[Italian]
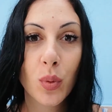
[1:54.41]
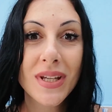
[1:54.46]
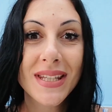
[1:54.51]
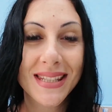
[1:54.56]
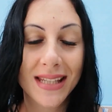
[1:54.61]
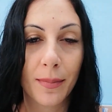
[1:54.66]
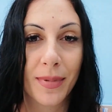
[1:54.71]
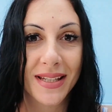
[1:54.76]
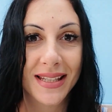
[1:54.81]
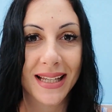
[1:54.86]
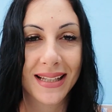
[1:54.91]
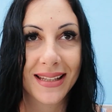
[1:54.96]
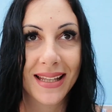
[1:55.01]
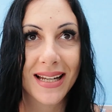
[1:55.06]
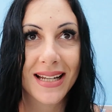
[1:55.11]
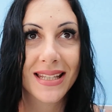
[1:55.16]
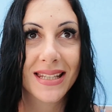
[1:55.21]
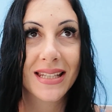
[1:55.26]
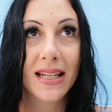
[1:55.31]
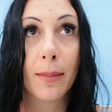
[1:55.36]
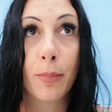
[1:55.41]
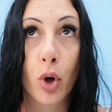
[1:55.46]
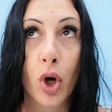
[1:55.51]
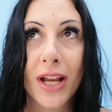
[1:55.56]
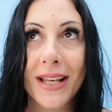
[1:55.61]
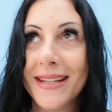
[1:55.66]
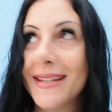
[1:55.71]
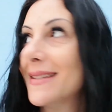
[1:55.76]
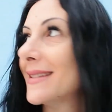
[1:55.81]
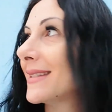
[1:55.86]
qui sta per scatenarsi
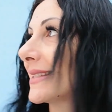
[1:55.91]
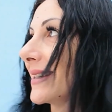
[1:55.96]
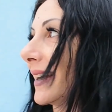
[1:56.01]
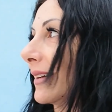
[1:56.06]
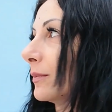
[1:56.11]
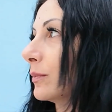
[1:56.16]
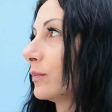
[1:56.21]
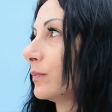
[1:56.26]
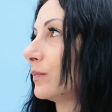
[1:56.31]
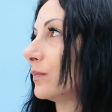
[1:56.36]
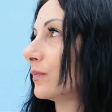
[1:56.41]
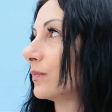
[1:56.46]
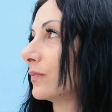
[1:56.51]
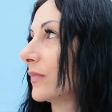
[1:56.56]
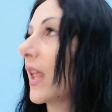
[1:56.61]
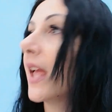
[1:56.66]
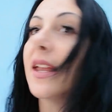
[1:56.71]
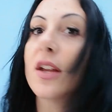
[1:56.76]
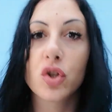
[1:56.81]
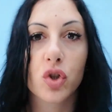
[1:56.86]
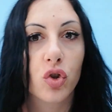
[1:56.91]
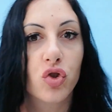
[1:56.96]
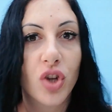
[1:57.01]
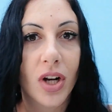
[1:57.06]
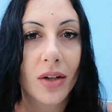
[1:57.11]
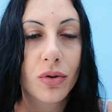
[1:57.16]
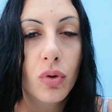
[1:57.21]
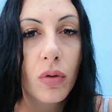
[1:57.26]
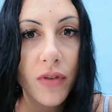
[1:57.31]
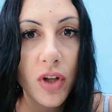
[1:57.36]
l'apocalisse e io sto
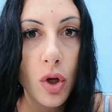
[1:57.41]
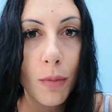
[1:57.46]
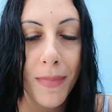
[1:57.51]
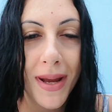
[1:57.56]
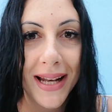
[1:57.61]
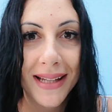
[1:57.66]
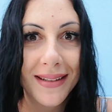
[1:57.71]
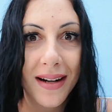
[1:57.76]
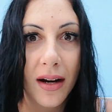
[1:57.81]
girando un video bella